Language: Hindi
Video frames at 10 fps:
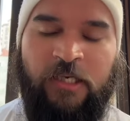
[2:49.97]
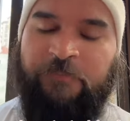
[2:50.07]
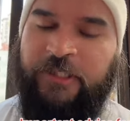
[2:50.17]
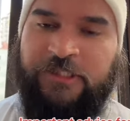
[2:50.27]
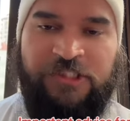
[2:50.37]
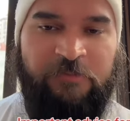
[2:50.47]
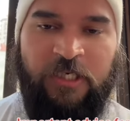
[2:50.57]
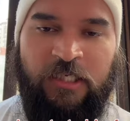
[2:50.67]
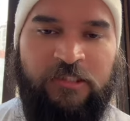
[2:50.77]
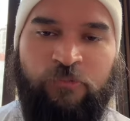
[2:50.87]
आपने किसी भी
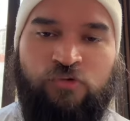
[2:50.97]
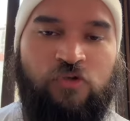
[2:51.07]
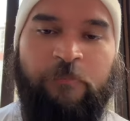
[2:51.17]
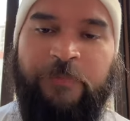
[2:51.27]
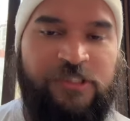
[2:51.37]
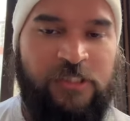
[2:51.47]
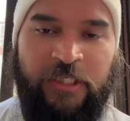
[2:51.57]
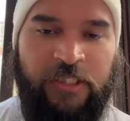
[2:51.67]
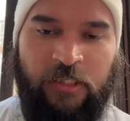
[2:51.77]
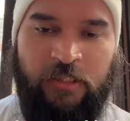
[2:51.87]
हालत में उसको मिस
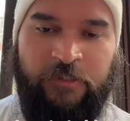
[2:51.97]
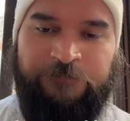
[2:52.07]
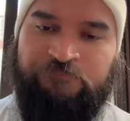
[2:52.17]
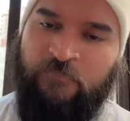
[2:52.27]
नहीं करना है